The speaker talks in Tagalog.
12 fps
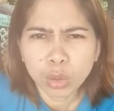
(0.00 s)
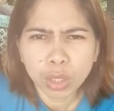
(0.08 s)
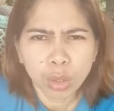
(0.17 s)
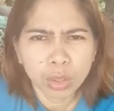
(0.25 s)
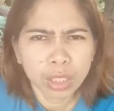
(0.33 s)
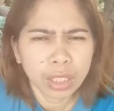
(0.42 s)
dun
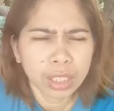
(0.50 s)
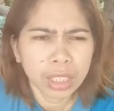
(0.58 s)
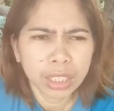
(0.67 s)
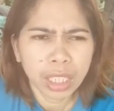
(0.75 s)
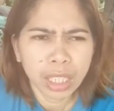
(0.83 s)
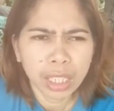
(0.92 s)
sa holding area
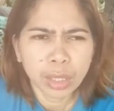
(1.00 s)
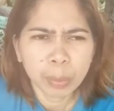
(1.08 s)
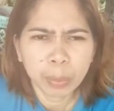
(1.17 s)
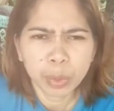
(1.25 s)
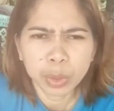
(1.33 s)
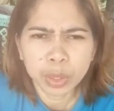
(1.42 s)
sa
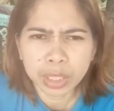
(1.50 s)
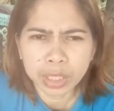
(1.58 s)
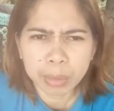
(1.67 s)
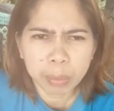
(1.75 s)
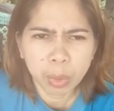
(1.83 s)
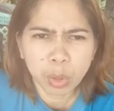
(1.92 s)
airport
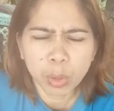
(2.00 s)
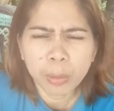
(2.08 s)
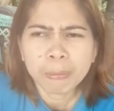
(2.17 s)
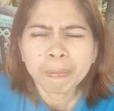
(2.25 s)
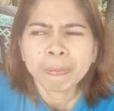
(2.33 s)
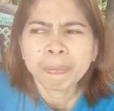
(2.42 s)
kasi po,
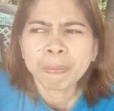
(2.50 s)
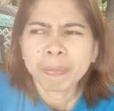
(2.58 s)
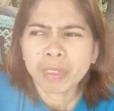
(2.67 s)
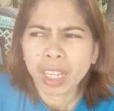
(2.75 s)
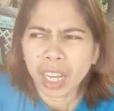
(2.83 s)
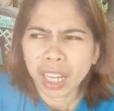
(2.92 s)

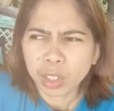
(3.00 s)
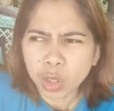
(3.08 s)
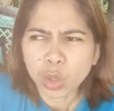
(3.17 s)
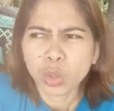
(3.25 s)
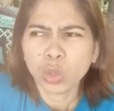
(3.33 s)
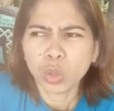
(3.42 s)

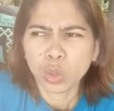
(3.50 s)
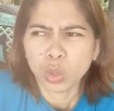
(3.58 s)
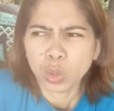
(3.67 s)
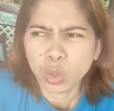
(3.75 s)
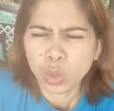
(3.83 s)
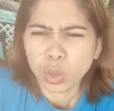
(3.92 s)
ano,
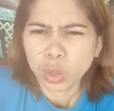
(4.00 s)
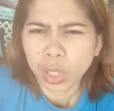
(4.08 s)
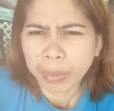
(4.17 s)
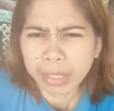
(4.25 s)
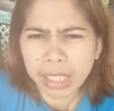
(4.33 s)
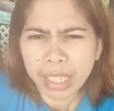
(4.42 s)

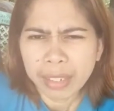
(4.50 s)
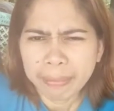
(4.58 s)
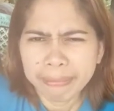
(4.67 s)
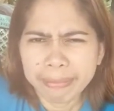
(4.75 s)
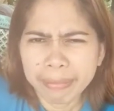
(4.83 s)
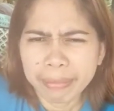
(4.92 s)
tawag din eh,
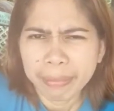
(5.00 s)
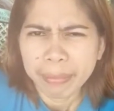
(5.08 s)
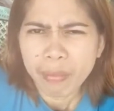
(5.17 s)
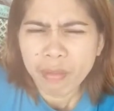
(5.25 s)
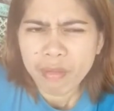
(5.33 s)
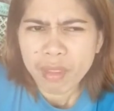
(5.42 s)

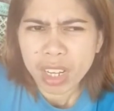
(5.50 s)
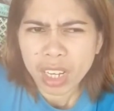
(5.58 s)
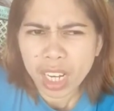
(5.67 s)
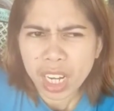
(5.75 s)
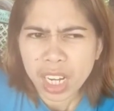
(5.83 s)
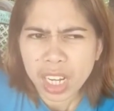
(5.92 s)

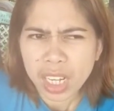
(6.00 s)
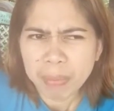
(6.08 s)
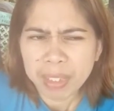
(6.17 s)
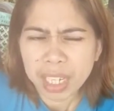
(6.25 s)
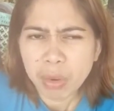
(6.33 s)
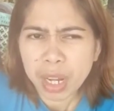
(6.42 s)
um,
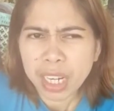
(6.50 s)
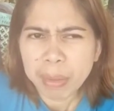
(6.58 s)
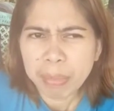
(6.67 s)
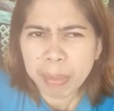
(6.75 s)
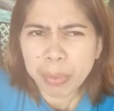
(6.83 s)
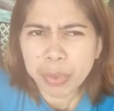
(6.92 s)

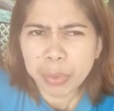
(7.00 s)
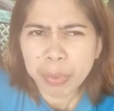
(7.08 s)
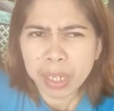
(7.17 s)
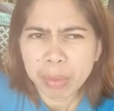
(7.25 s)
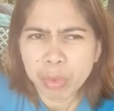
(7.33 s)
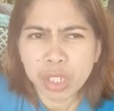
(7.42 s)
tinawagan pa po yung
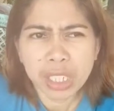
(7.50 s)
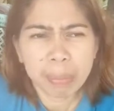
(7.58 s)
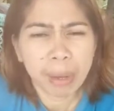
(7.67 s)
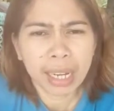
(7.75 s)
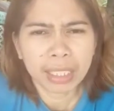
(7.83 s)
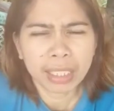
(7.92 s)
mga
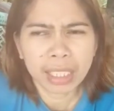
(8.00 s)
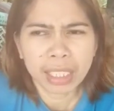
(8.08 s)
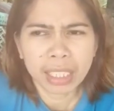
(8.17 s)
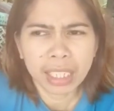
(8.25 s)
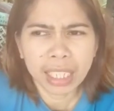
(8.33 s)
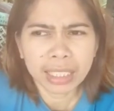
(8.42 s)

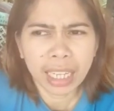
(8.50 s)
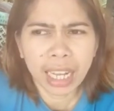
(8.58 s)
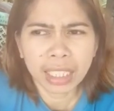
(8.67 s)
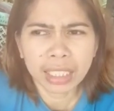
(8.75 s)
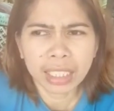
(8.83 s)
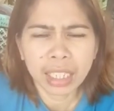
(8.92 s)
municipality. Like sa
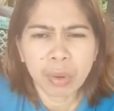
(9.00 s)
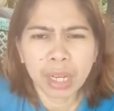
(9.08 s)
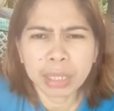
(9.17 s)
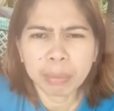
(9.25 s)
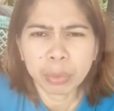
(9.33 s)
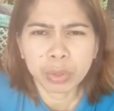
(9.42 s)
akin,
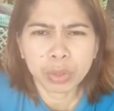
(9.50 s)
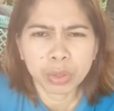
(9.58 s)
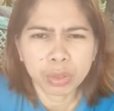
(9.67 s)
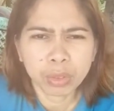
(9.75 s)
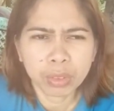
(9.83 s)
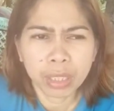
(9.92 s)
tinawagan po yung
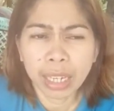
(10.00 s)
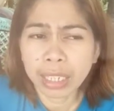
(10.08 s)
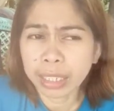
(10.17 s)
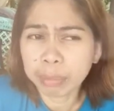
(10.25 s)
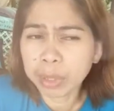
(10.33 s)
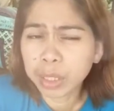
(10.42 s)

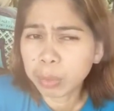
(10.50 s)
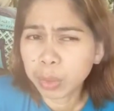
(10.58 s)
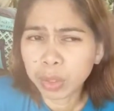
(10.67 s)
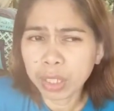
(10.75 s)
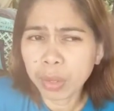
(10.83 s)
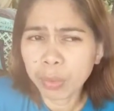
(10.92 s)
Dalaget mismo.